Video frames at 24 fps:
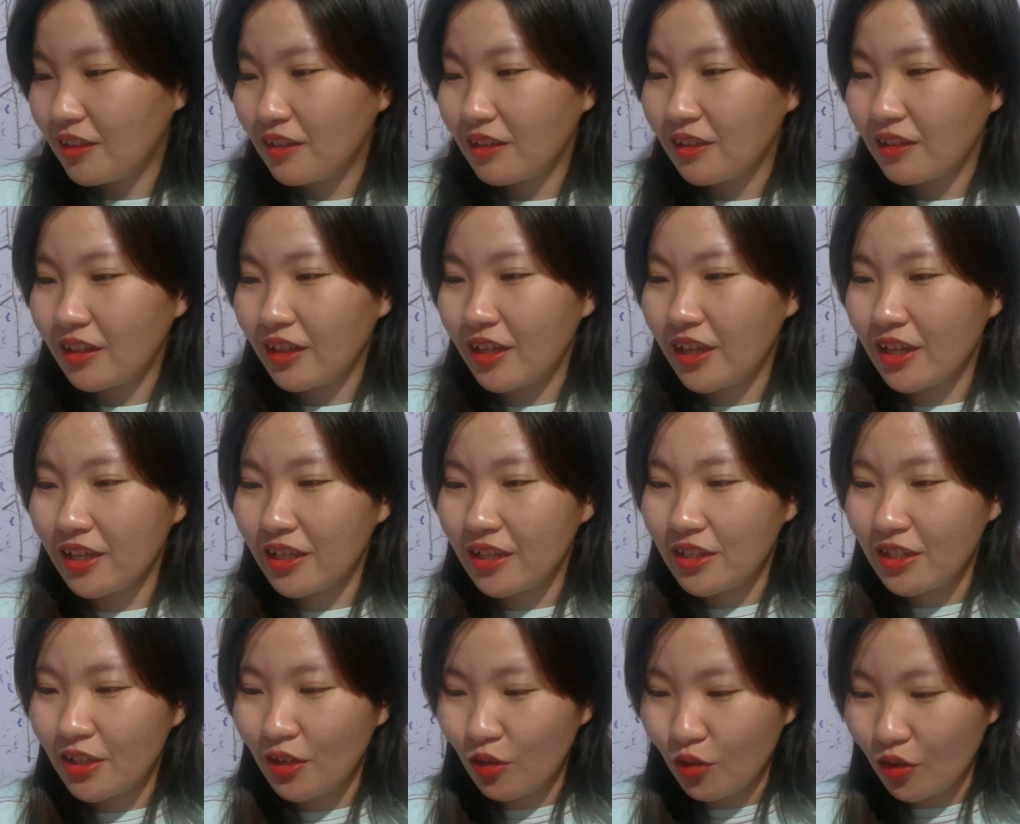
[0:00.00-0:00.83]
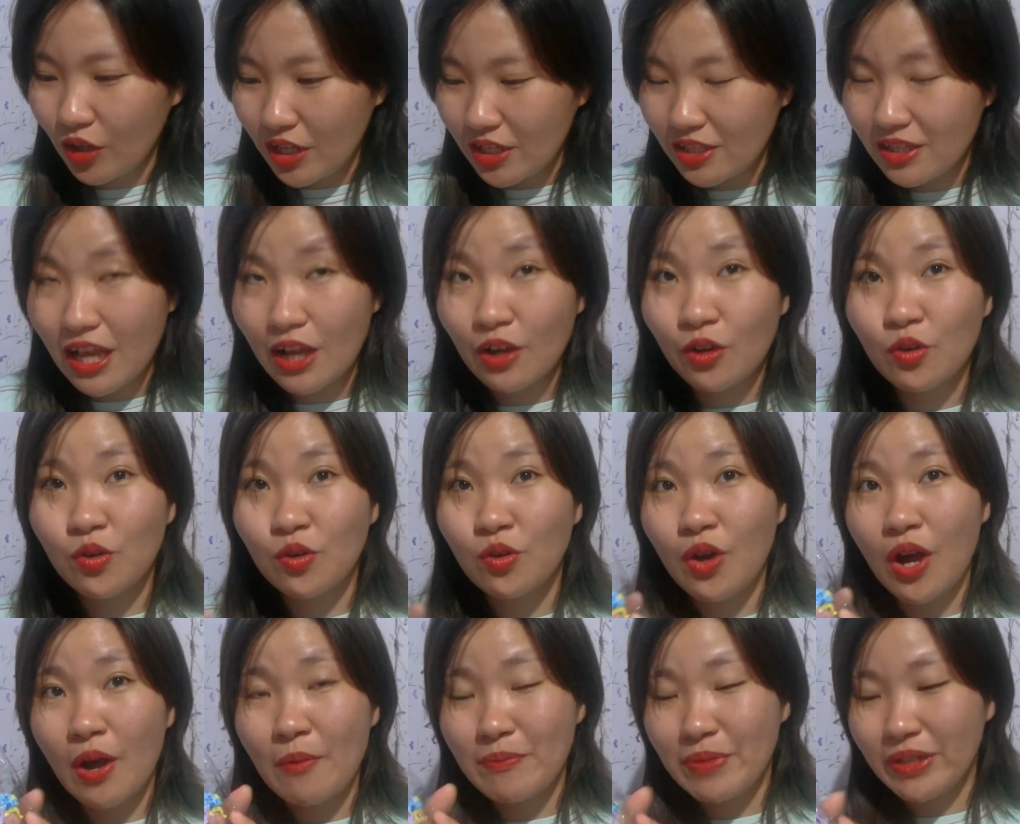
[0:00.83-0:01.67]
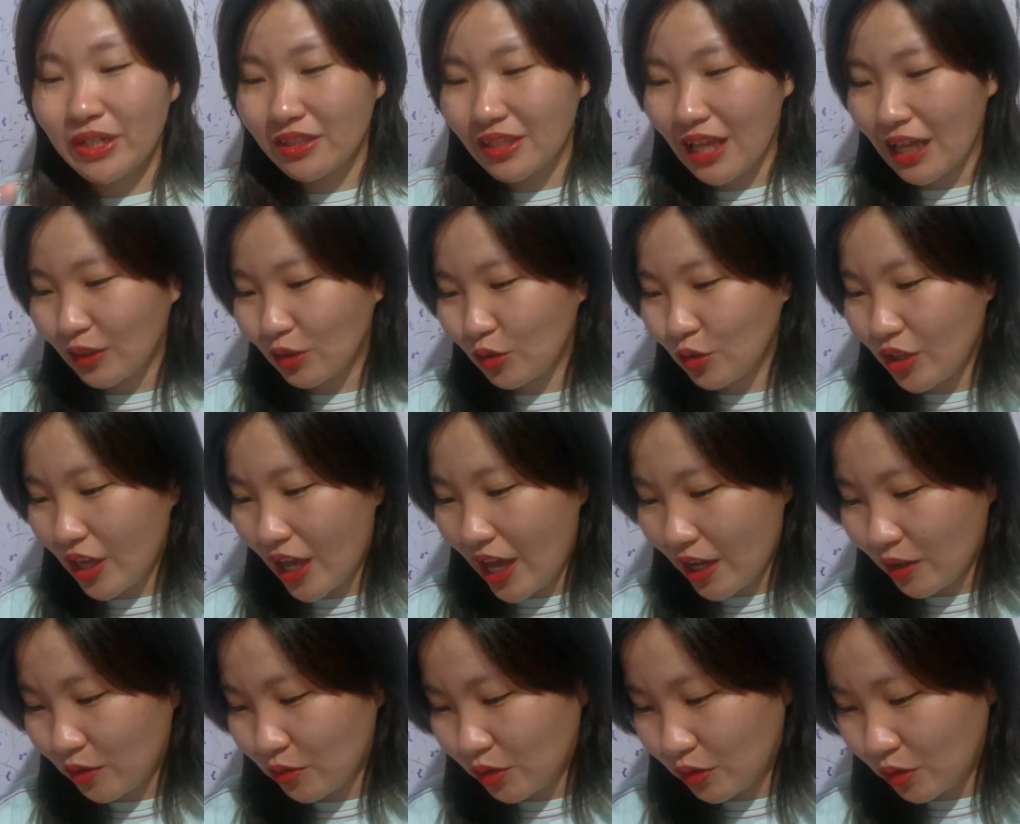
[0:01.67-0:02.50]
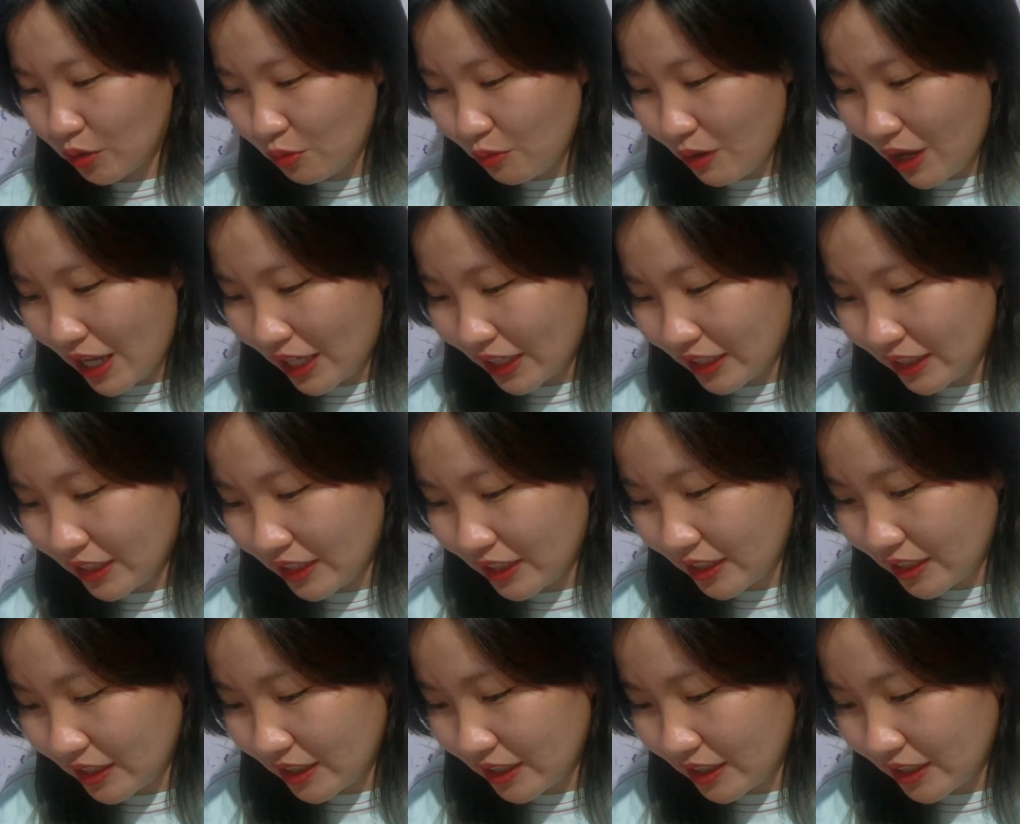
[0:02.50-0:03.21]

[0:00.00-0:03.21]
Kayak gini loh guys, aku ambil satu ya, aku keluarin